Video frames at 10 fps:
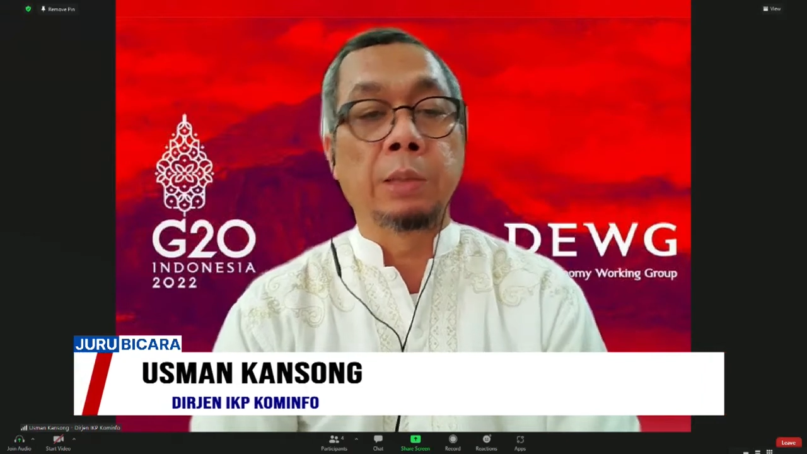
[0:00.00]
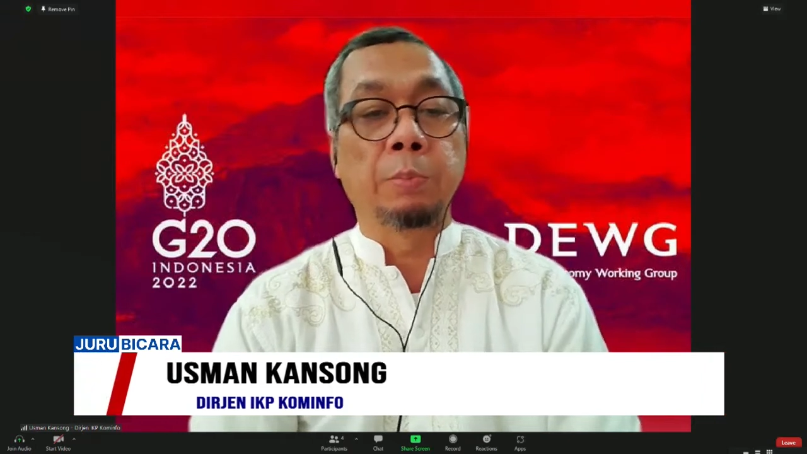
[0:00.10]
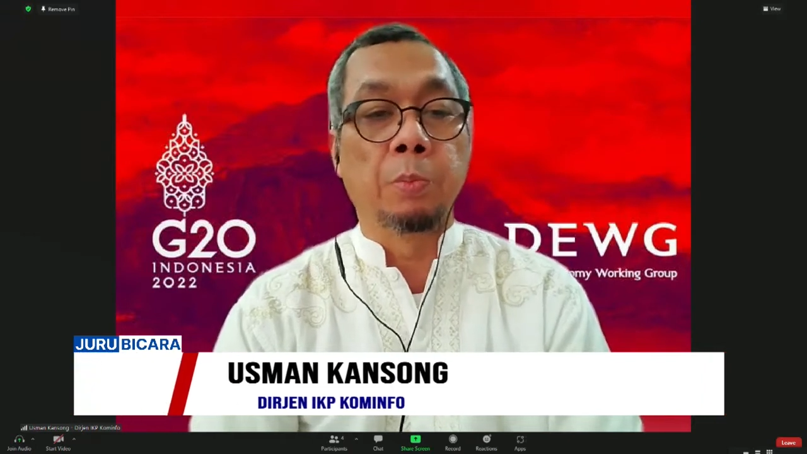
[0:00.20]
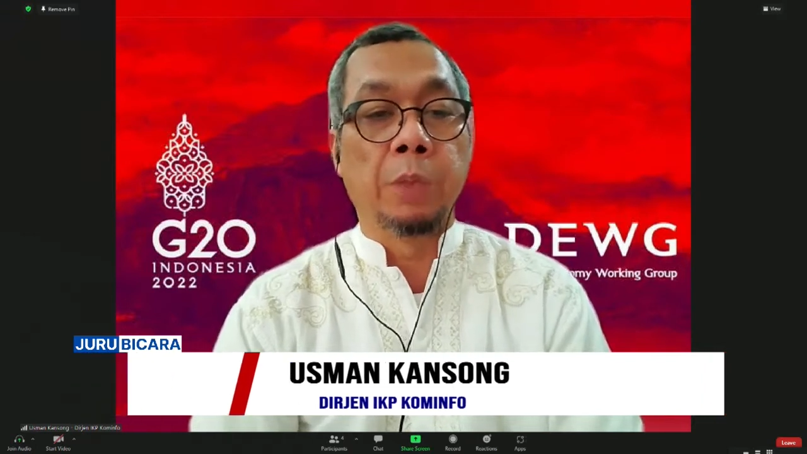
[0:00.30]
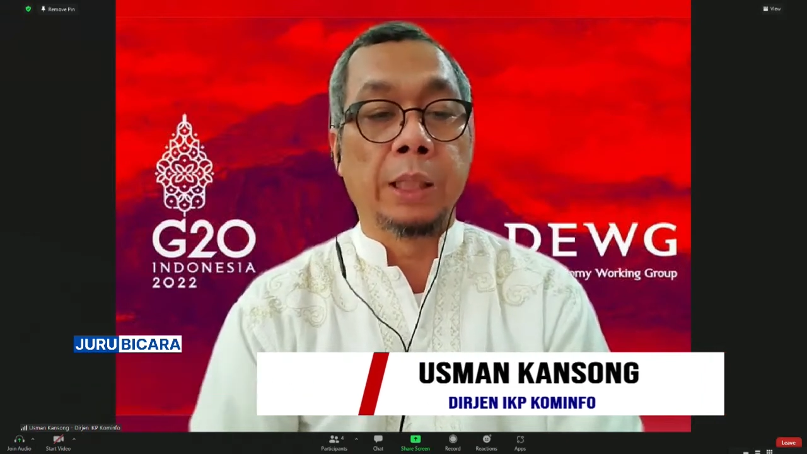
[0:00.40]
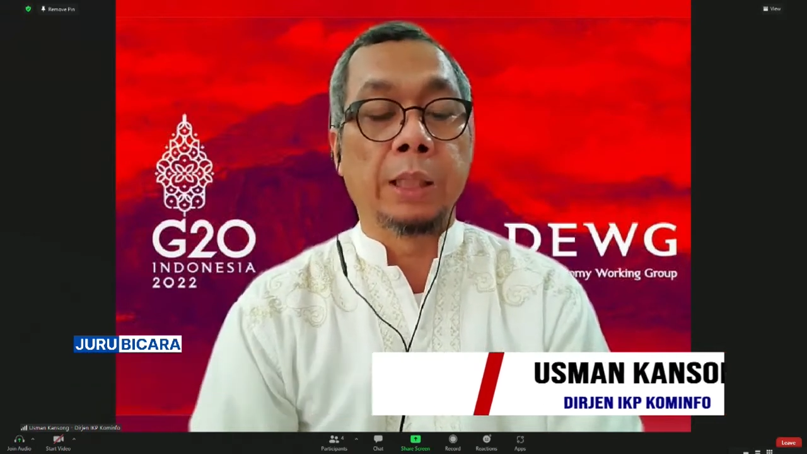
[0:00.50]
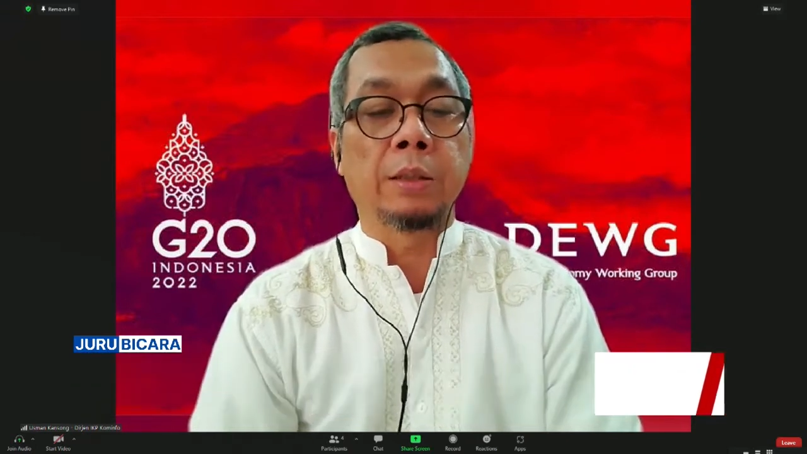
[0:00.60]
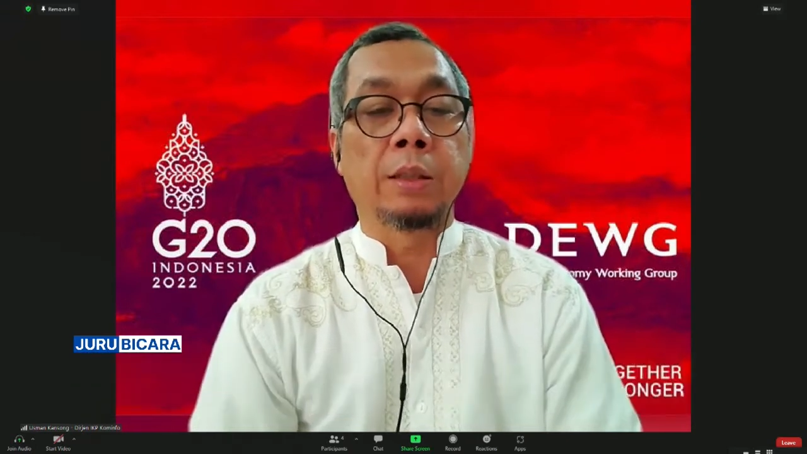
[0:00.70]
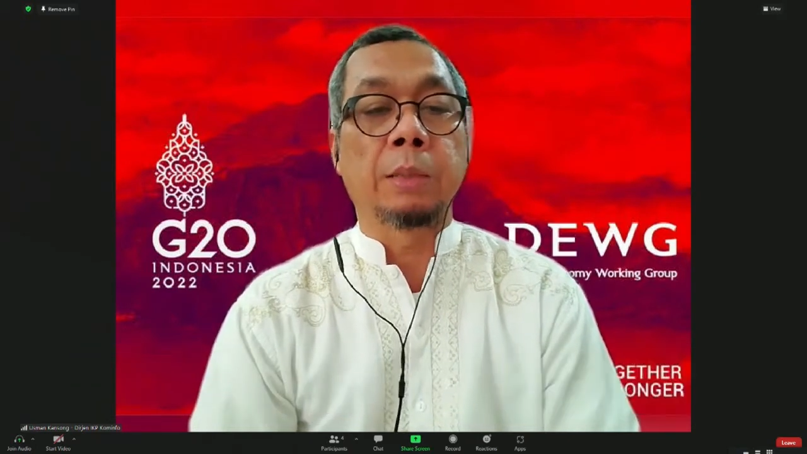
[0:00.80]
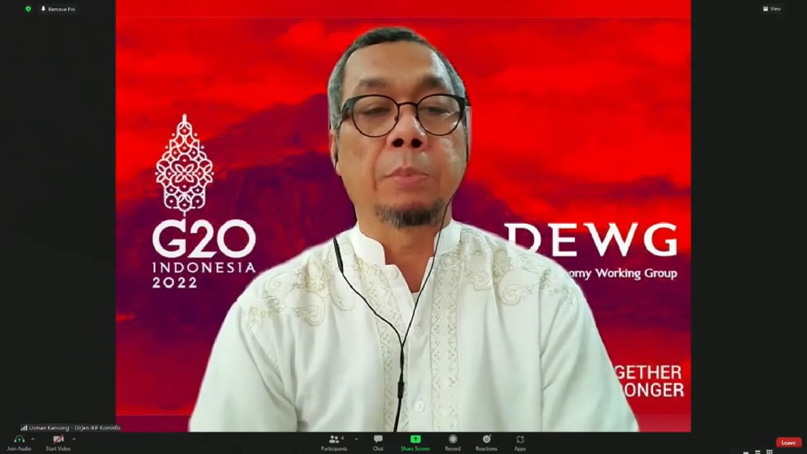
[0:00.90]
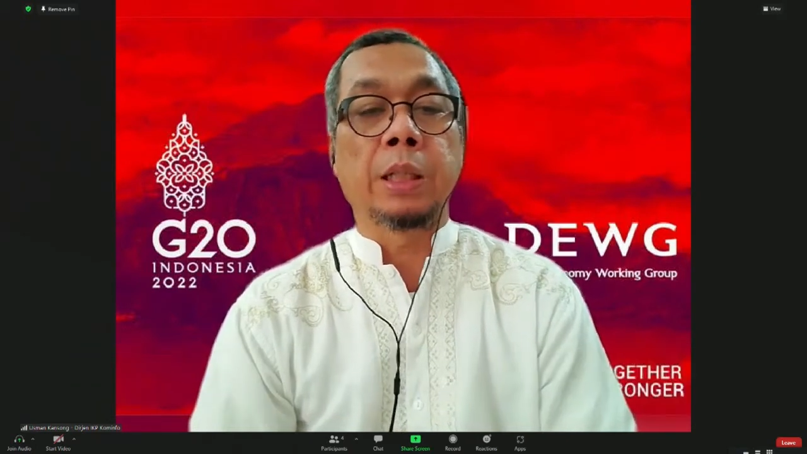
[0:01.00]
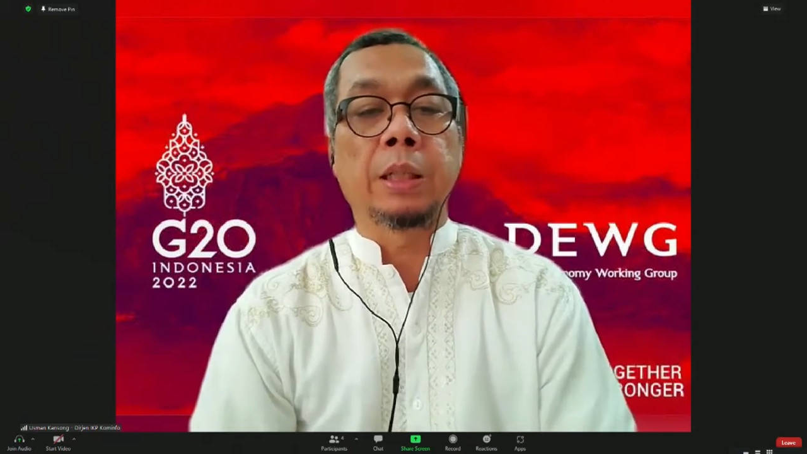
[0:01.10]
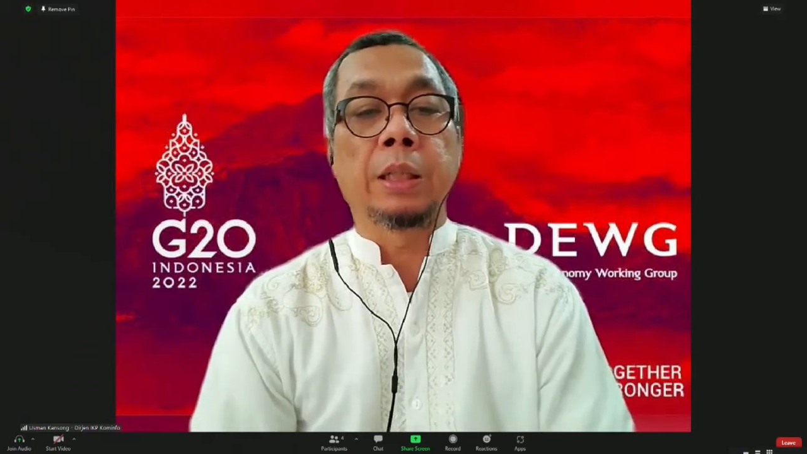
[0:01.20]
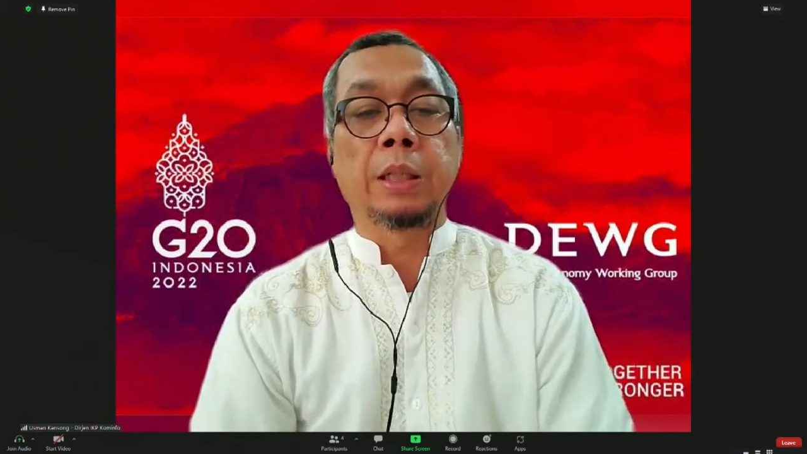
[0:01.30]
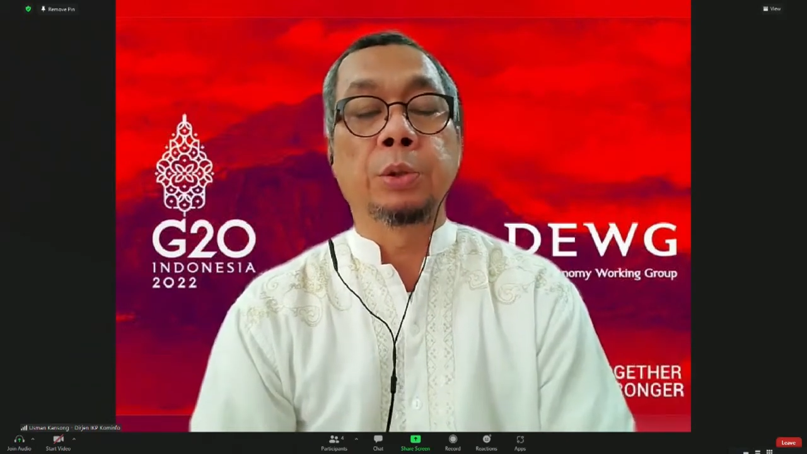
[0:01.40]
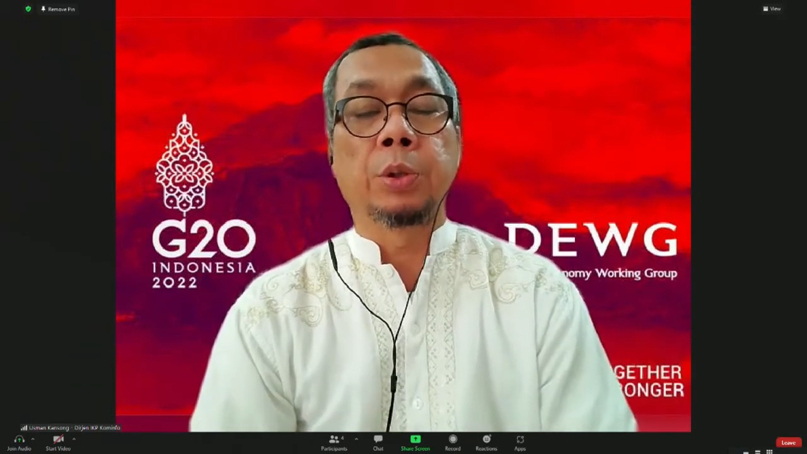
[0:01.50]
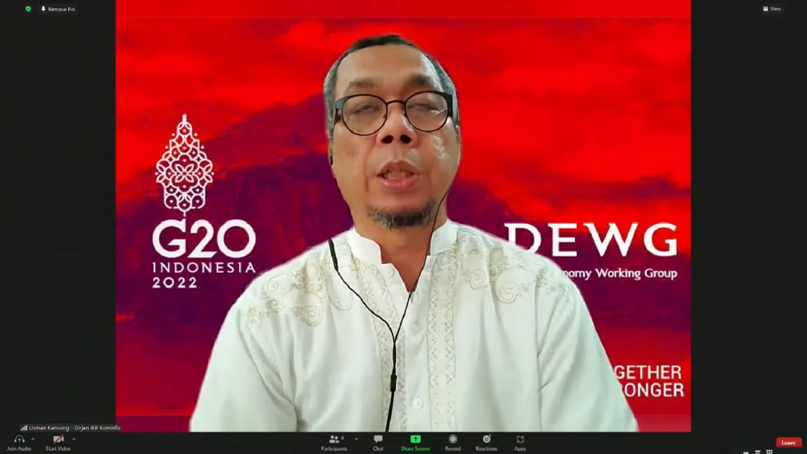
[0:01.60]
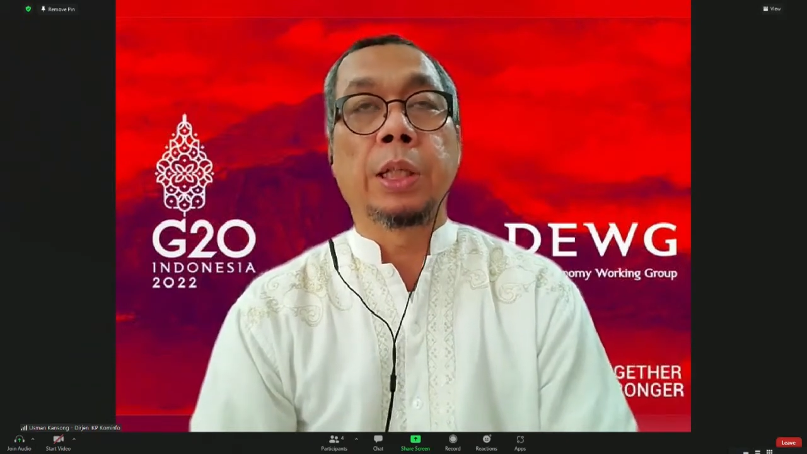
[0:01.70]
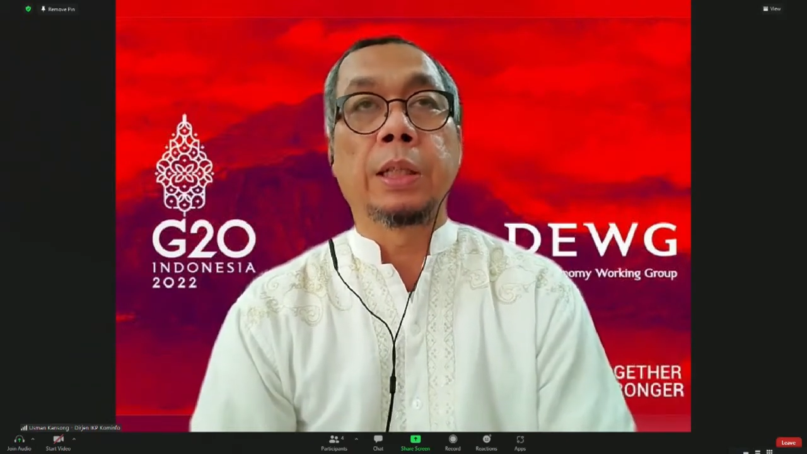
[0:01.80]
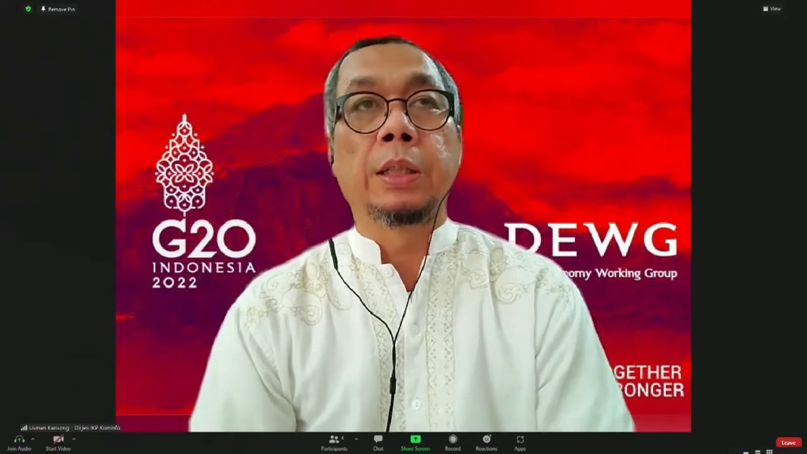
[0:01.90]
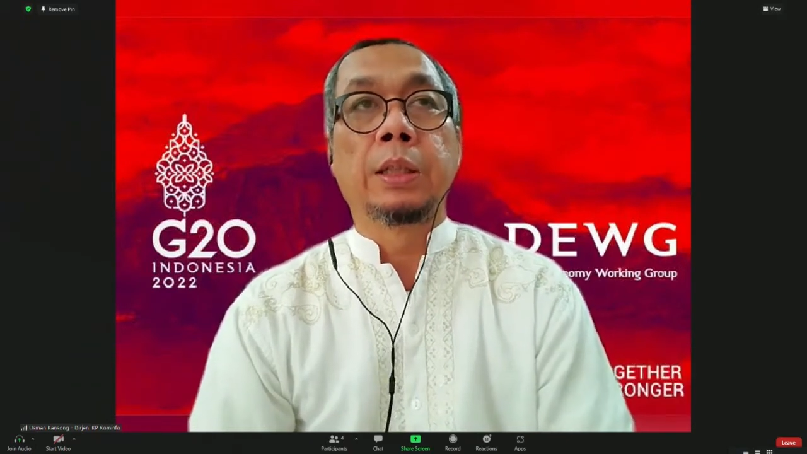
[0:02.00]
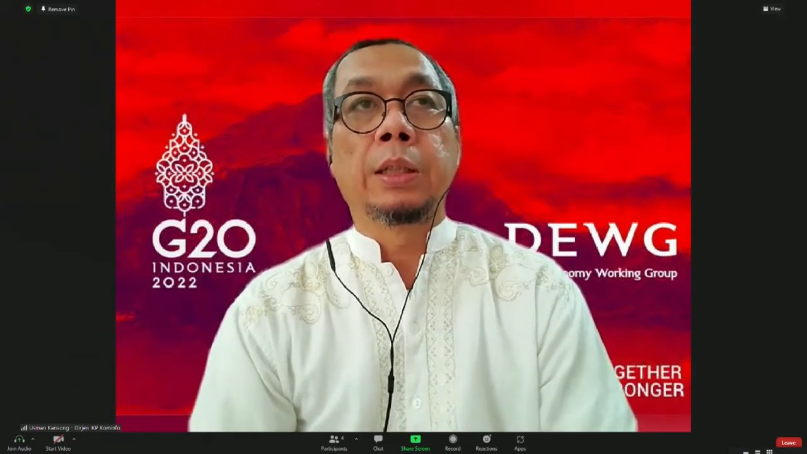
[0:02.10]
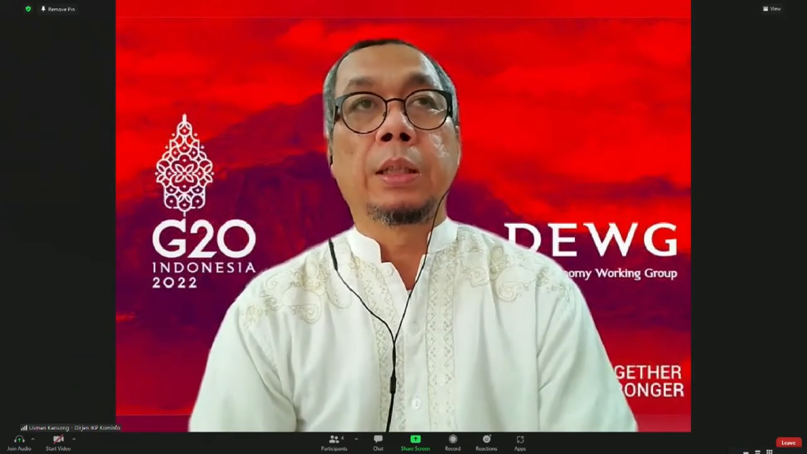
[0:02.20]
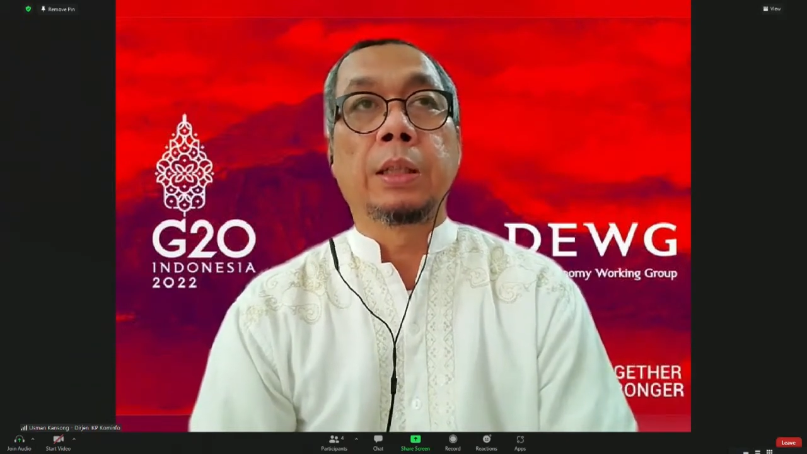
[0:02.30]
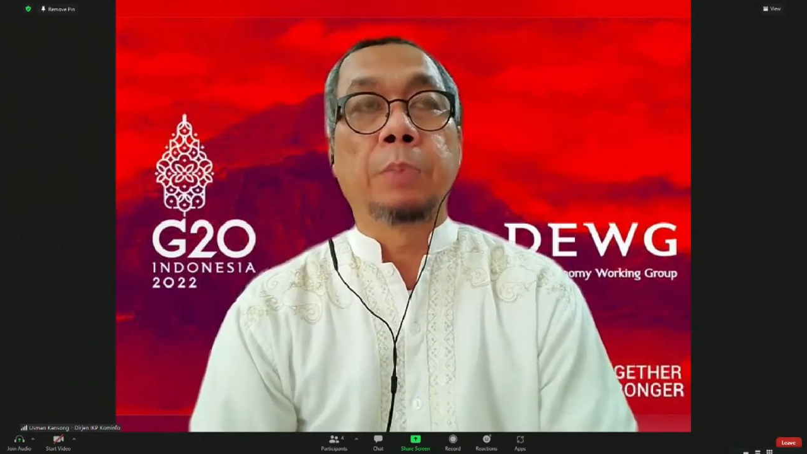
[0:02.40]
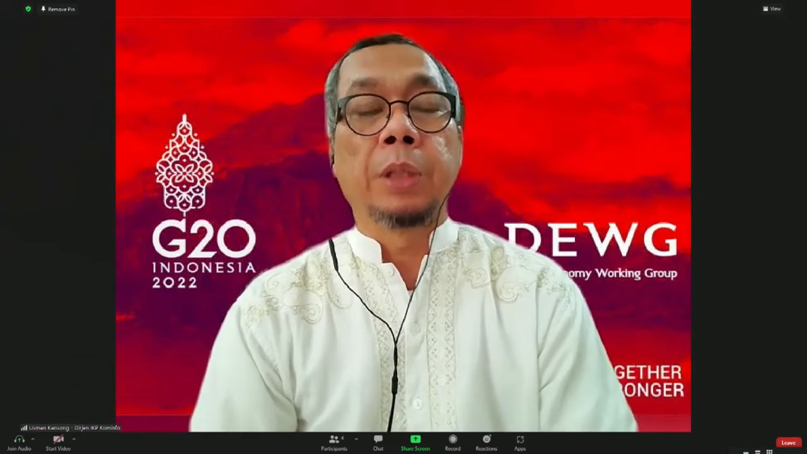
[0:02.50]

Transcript: publik, tetapi kan ini juga Eh,